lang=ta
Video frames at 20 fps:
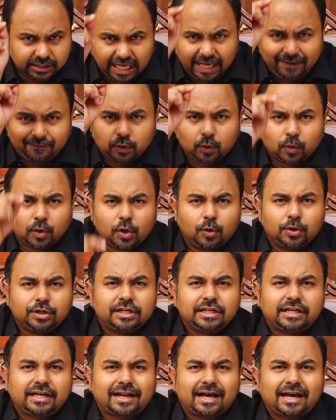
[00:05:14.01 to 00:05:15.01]
தேவன் உங்களோடு
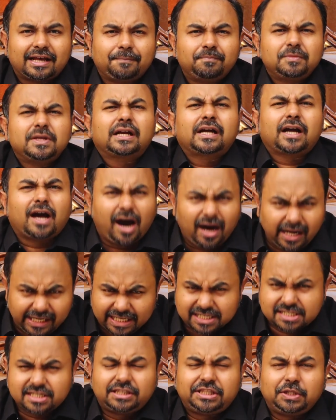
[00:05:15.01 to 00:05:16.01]
இருக்கிறார்
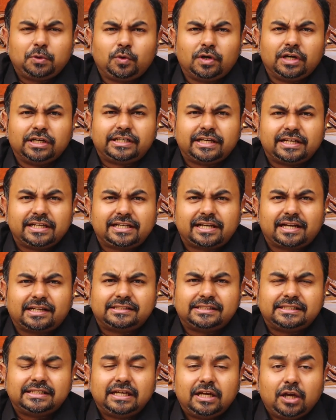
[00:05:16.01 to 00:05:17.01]
காரிய சித்தி உங்களுக்கு
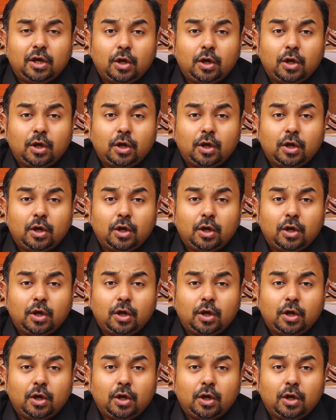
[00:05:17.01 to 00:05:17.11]
இருக்கிறது